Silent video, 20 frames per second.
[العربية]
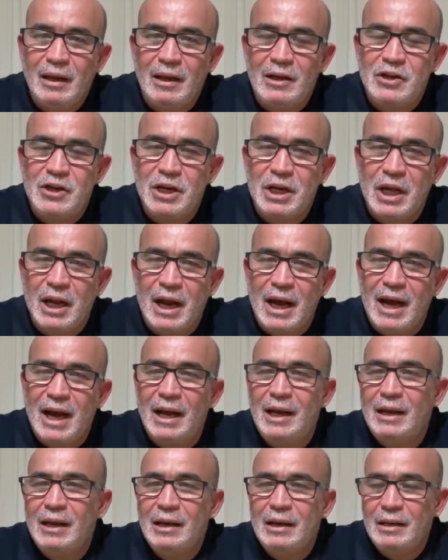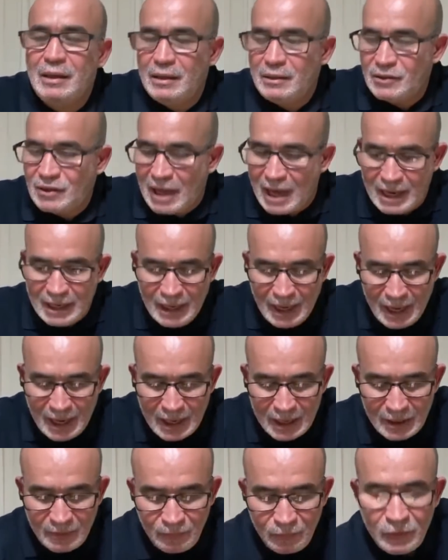الجنرال
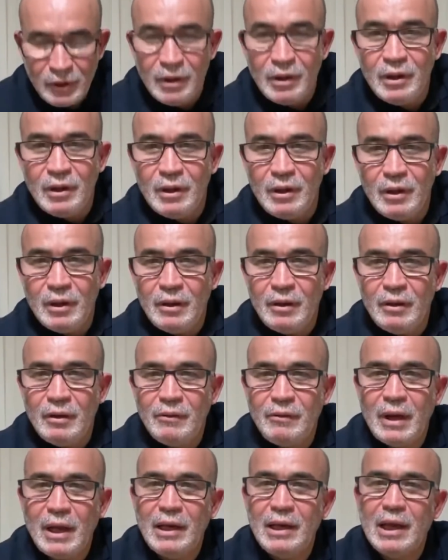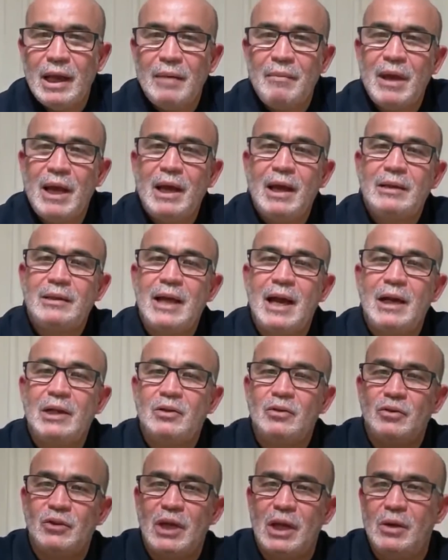صالحا فإن ما
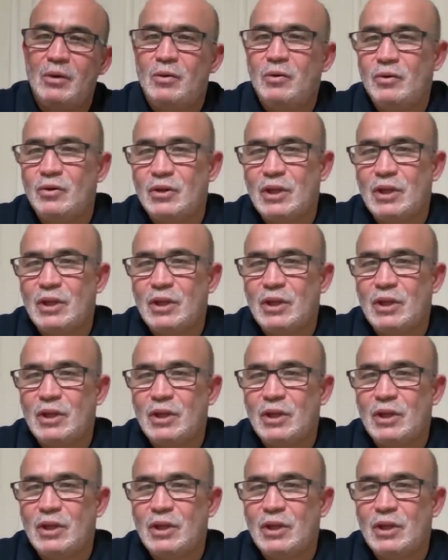تحته سيكون